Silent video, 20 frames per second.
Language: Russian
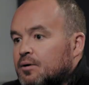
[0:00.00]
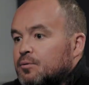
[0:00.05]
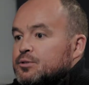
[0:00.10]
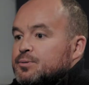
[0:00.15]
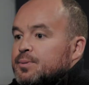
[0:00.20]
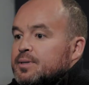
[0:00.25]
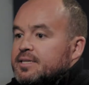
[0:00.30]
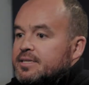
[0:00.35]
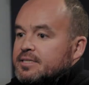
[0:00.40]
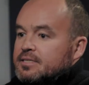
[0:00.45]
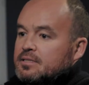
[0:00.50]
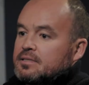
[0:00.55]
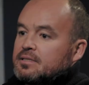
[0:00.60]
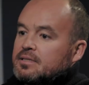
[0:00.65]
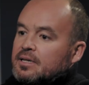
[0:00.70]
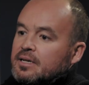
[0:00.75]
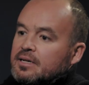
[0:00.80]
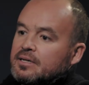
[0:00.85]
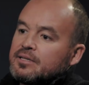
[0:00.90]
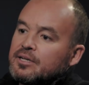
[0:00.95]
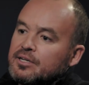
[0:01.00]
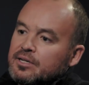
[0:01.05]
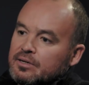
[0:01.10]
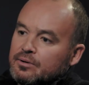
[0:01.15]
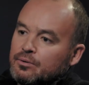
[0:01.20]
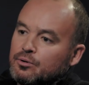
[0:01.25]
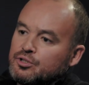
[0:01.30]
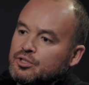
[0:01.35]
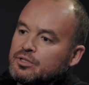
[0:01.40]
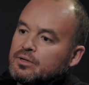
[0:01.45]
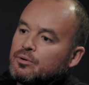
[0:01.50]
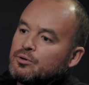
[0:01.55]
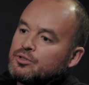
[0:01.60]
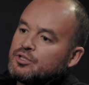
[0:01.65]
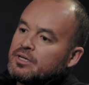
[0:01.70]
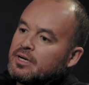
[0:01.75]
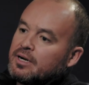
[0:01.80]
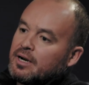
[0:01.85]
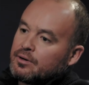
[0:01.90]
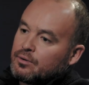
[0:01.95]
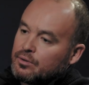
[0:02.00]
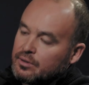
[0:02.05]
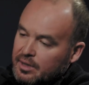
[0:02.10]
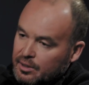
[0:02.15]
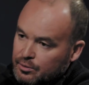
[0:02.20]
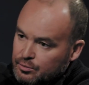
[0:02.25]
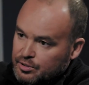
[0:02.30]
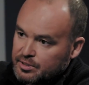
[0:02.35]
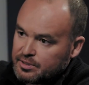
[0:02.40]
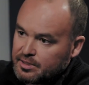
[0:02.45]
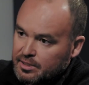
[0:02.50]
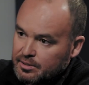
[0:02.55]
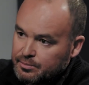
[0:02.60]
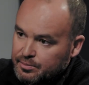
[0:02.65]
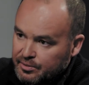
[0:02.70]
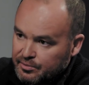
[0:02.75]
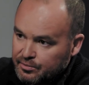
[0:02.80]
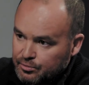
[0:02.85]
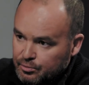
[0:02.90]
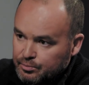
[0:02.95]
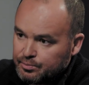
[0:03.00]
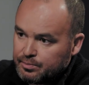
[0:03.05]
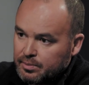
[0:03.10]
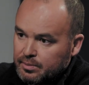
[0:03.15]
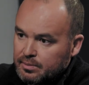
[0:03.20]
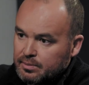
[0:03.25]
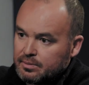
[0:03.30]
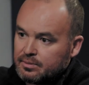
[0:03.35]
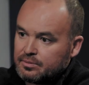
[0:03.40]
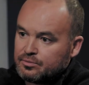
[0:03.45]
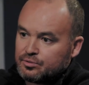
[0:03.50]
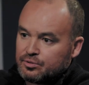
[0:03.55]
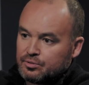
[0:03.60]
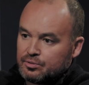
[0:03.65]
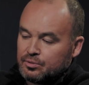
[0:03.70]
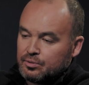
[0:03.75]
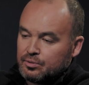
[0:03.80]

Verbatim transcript: Посмотрите, вот я, я очень, очень короткий тогда приведу да. Э, вот